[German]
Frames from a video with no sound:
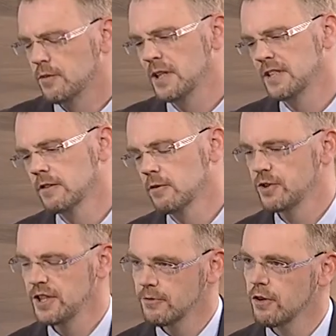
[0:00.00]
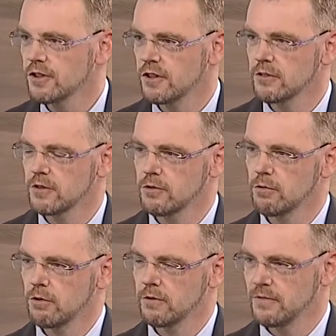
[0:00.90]
wird bei den
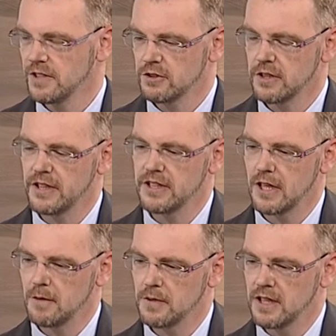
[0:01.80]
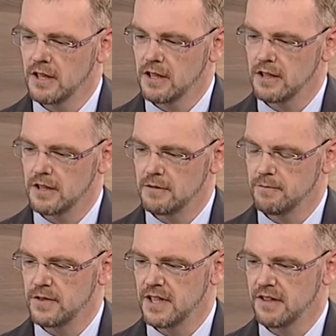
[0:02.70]
Routinevorsorgeuntersuchungen, wie Sie schon erwähnt haben,
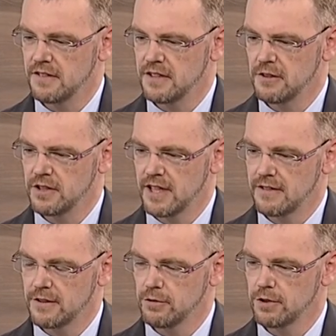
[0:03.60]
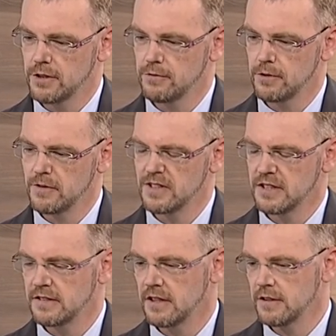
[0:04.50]
ähm, die erste, die dort ärztlich durchgeführt wird,
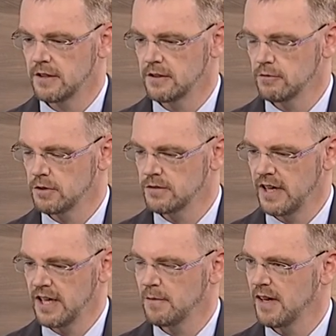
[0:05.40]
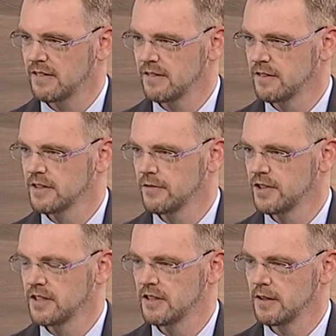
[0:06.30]
ist dann die U2, meistens dritter,
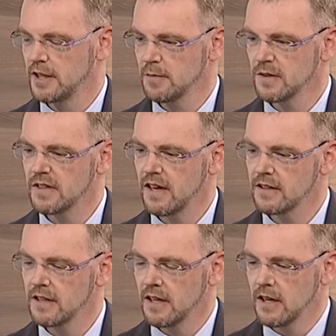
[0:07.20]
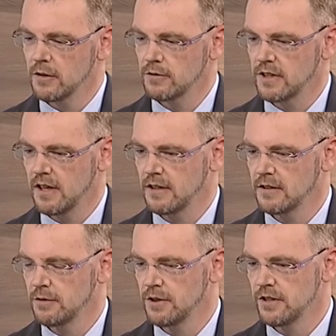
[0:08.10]
vierter Lebenstag. Und da
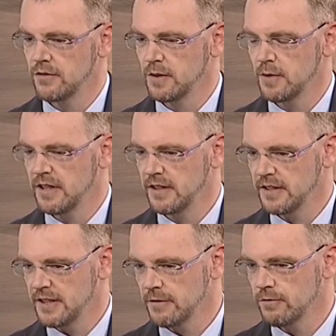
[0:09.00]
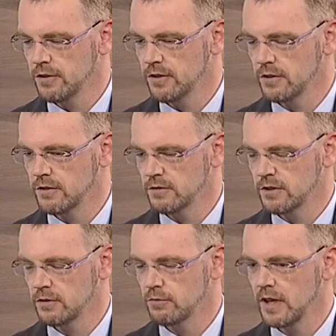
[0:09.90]
gehört es wie bei jeder
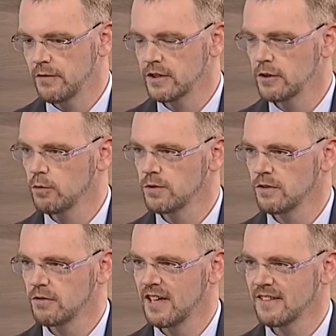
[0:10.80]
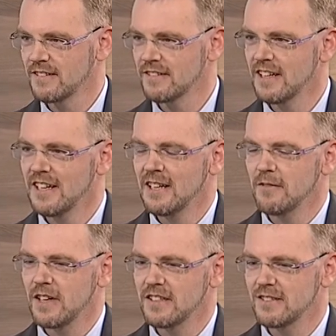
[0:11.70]
Vorsorgeuntersuchung dazu, einfach die Hoden zu tasten,
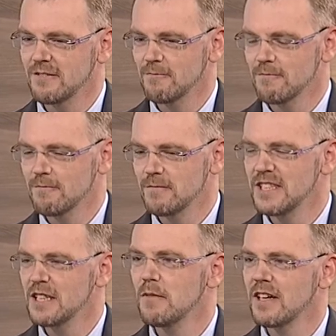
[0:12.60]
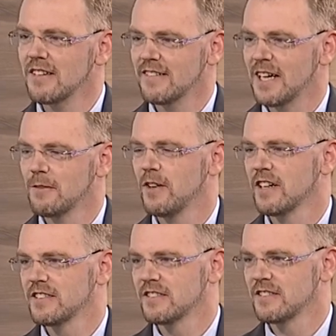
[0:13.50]
was nicht immer ganz
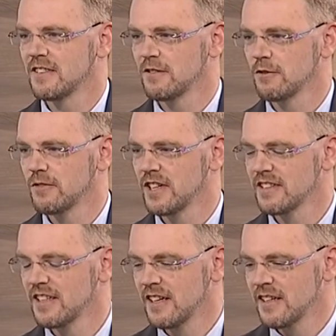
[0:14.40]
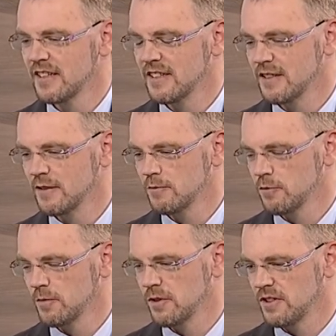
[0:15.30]
einfach ist. Also insofern äh,
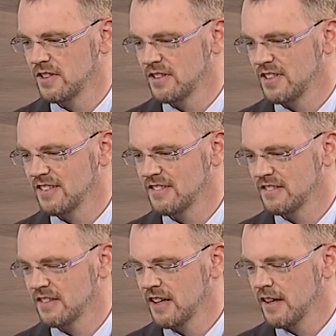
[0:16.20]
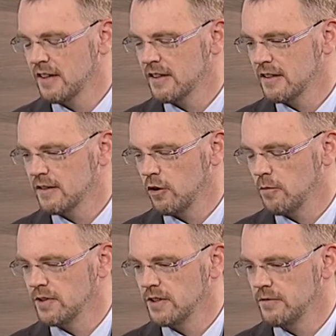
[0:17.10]
muss man dort tasten, äh,
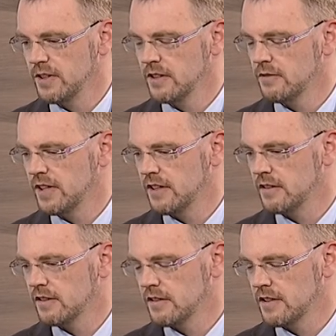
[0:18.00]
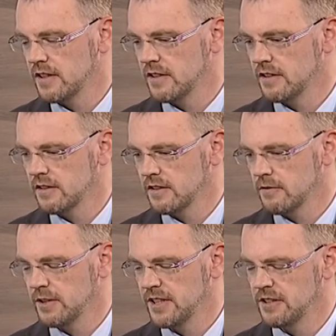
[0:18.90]
ob man den findet. Wenn der
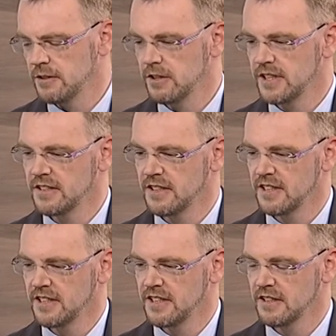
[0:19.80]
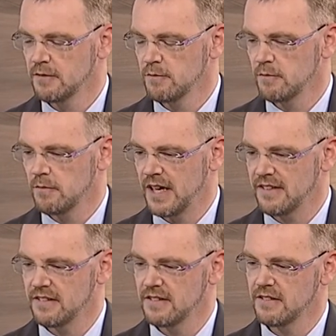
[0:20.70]
Kollege, die Kollegin in der Klinik
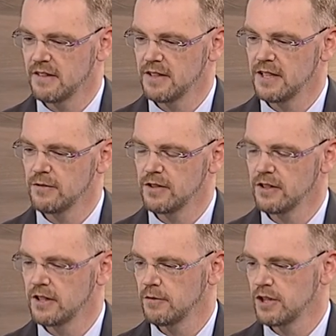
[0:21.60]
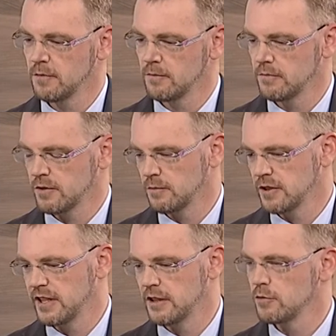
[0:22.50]
meistens das dann nicht findet, dann wird eben das
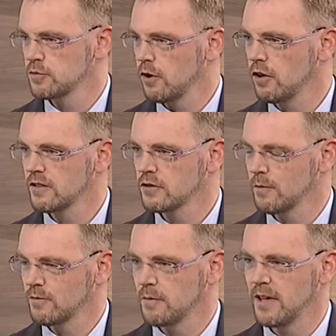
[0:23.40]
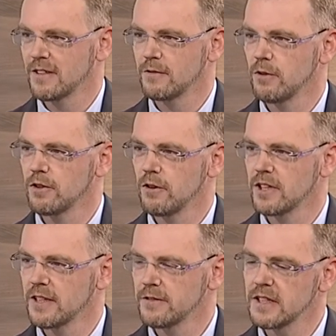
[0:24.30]
mit den Eltern besprochen. Es kommt ein Vermerk ins
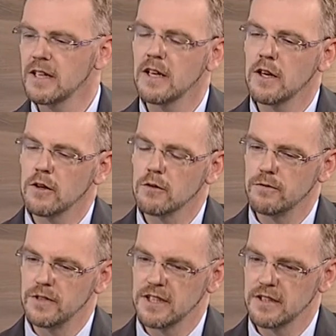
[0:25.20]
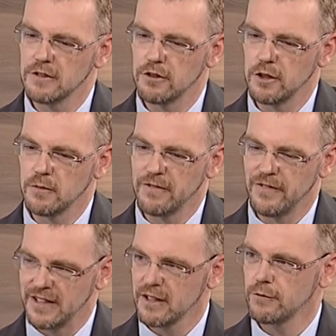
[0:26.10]
Vorsorgeheft und wir können dann bei
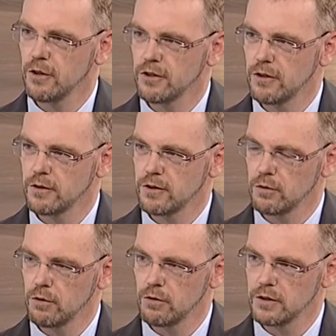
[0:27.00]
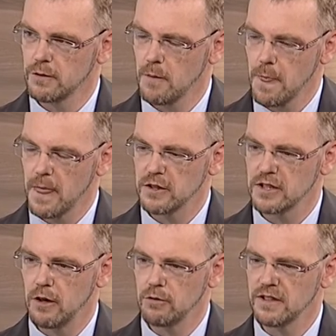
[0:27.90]
den weiteren Vorsorgeuntersuchungen
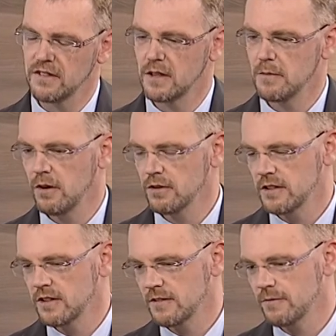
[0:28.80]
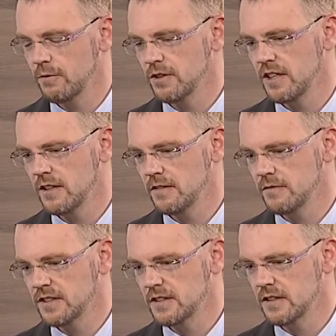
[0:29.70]
schauen. Das ist eben auch der Vorteil,
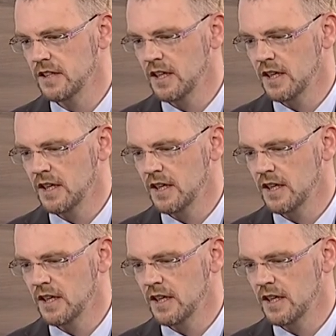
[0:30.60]
wie es der